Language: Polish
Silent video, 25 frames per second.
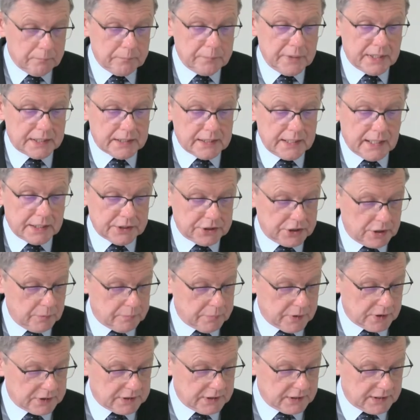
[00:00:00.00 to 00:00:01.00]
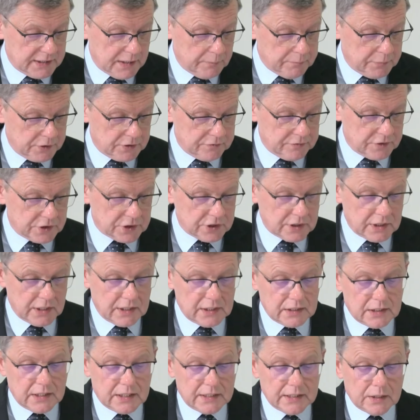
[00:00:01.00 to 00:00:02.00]
15% na
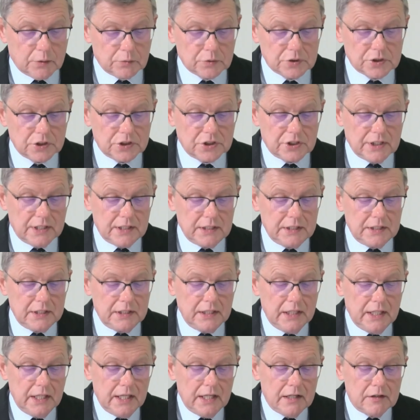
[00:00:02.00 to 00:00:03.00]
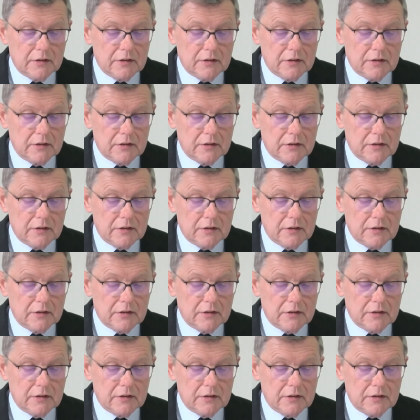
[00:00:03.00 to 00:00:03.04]
podwyżkę dla nauczycieli,